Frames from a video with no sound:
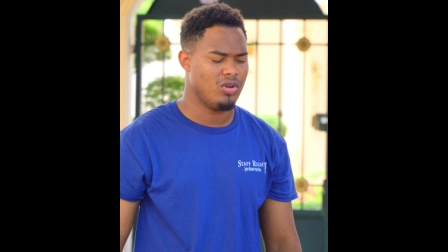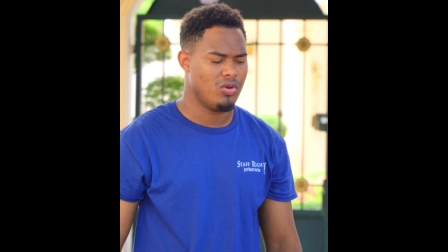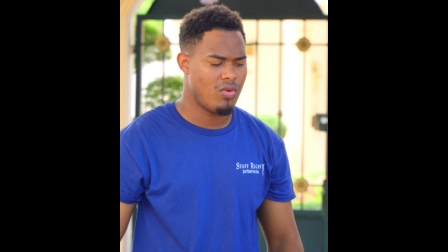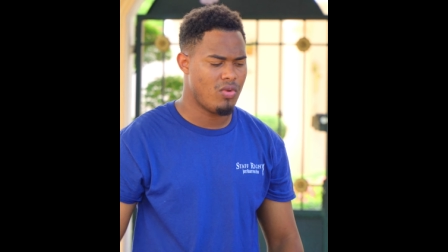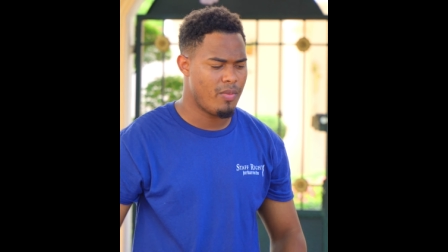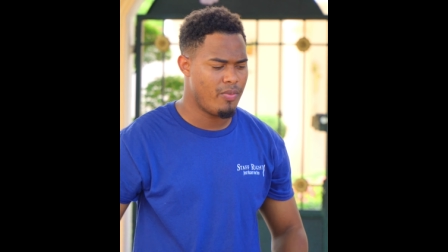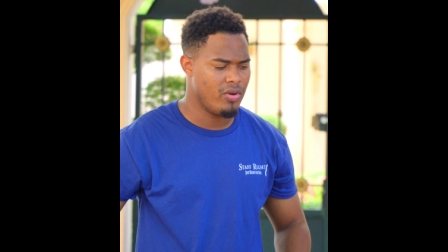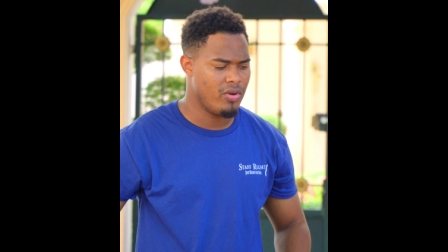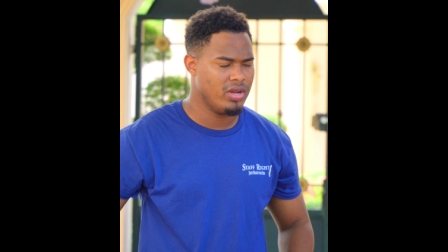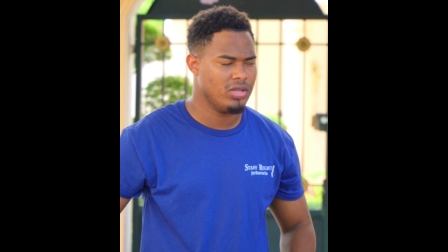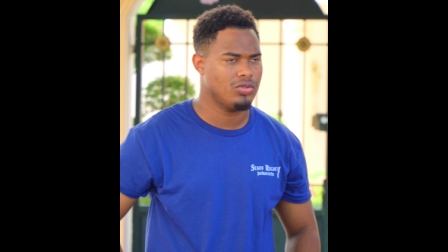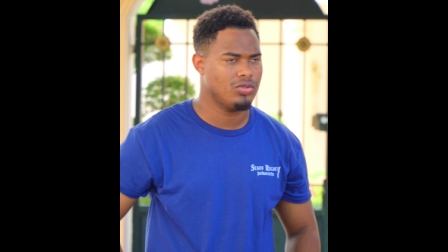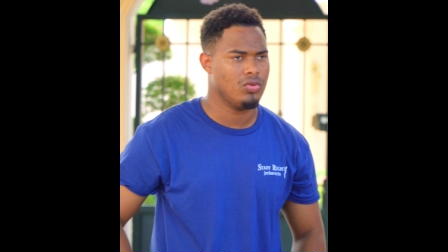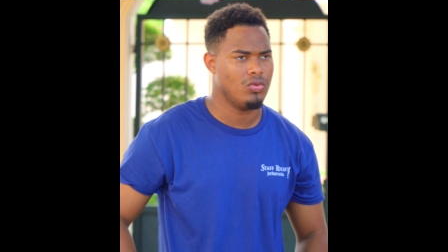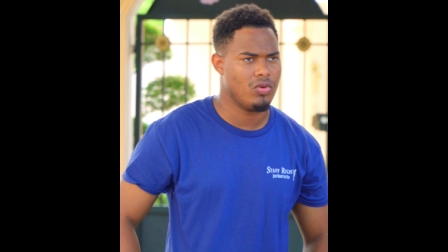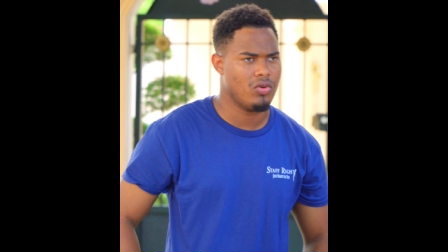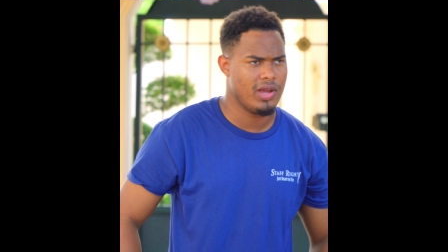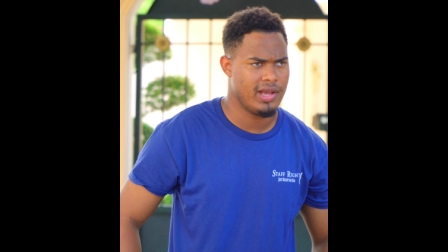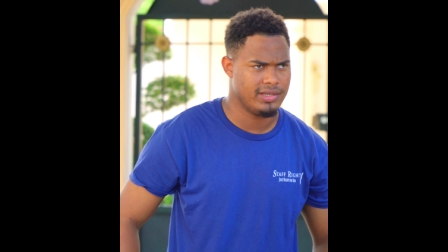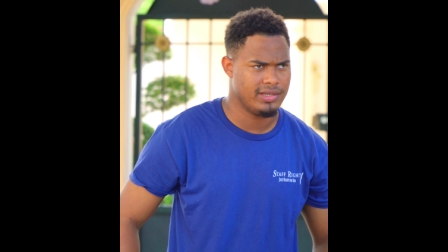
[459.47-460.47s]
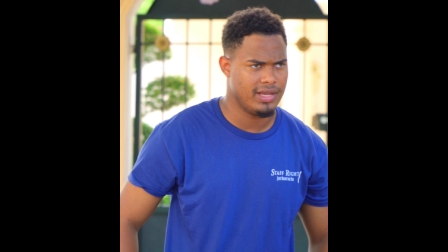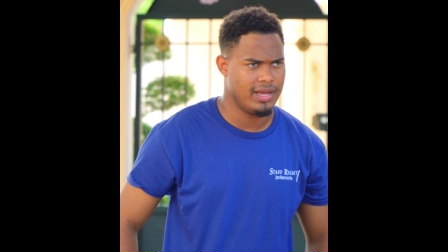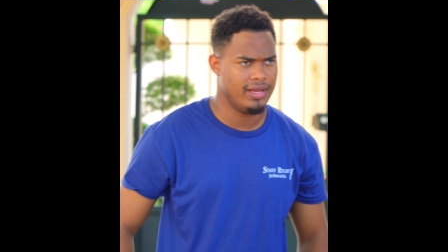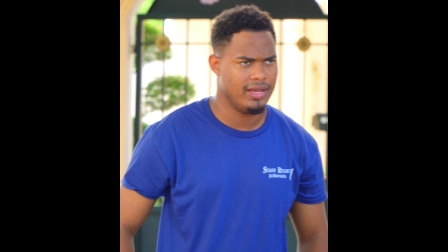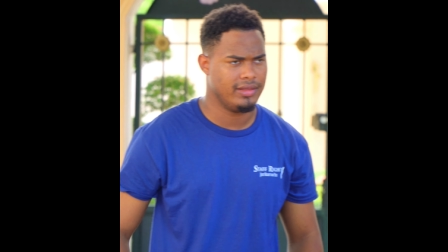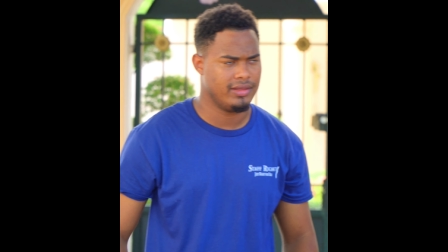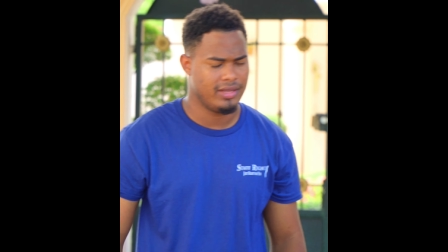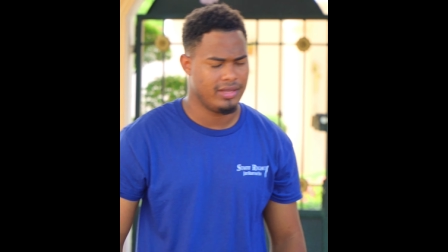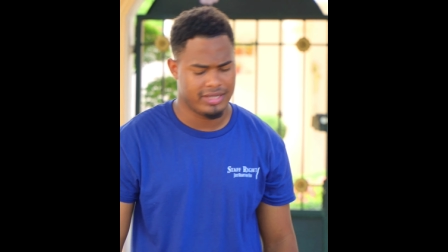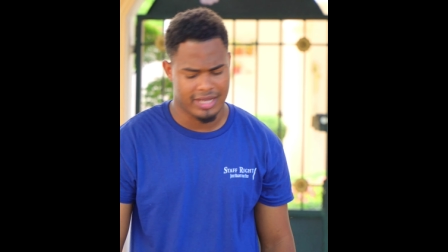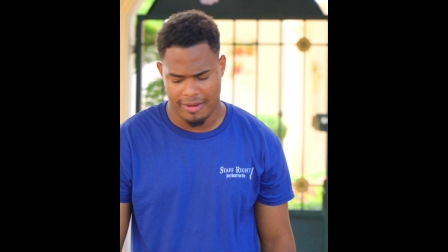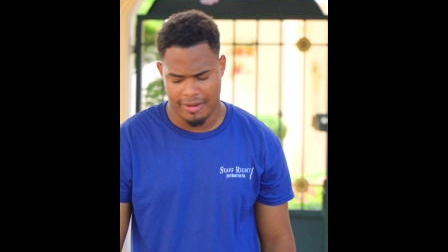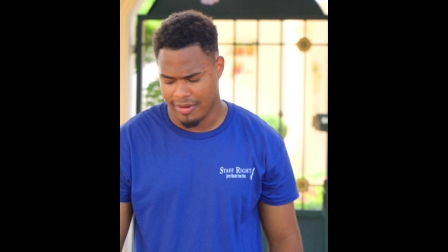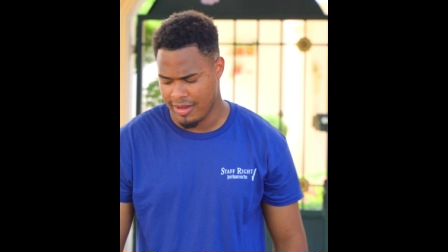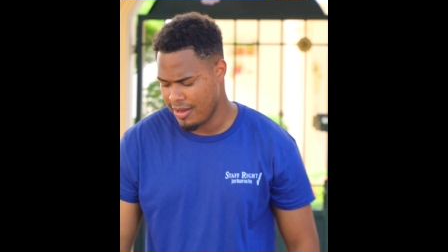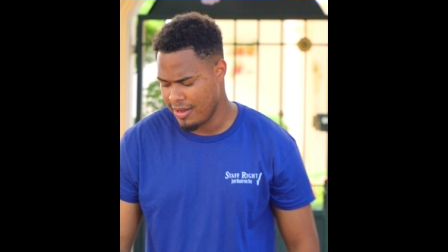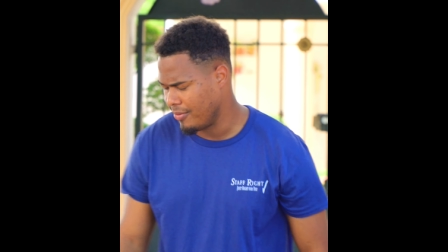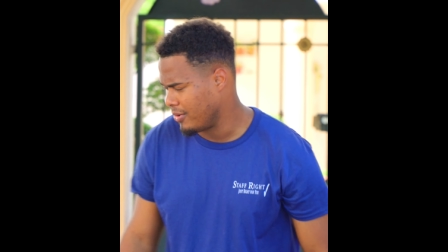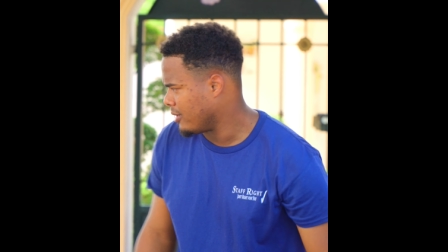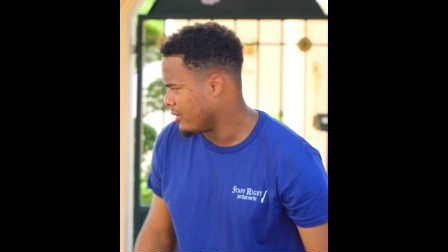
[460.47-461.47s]
Yo lo voy a poner en su lugar a esa gente. Ya
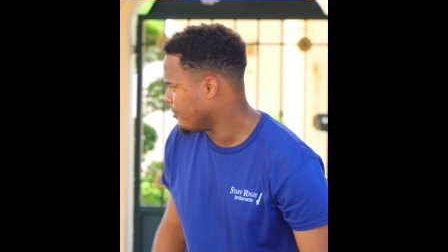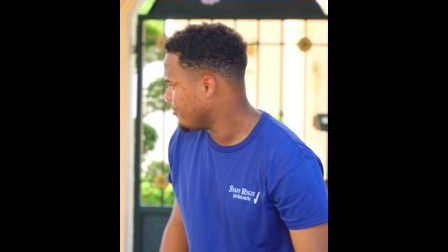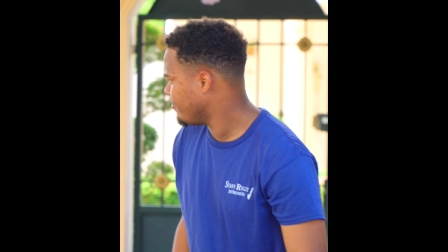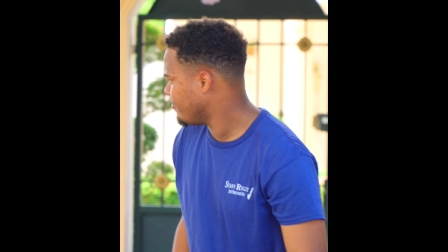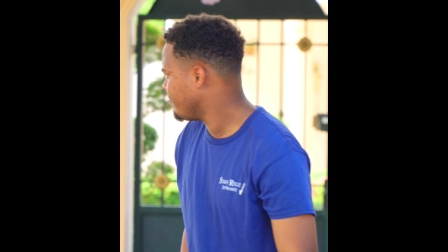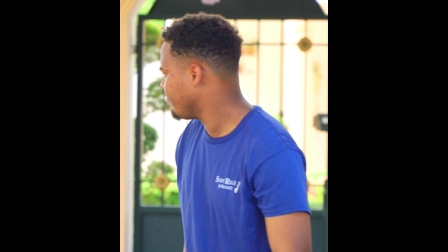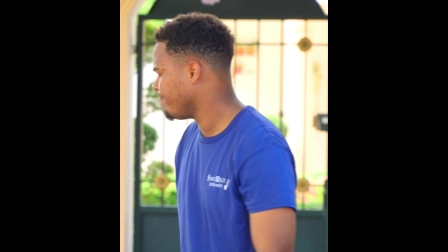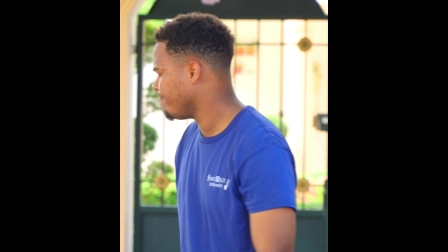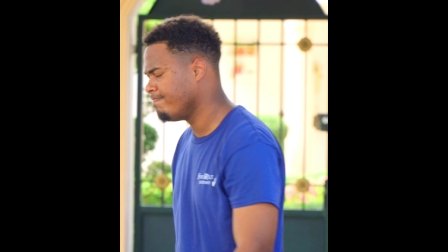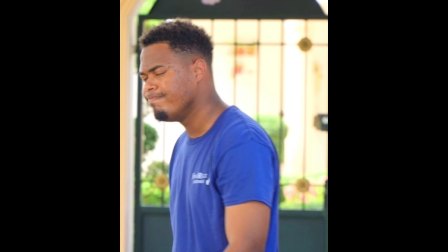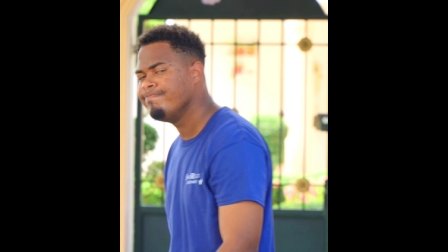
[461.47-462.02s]
ver, dile, oíste.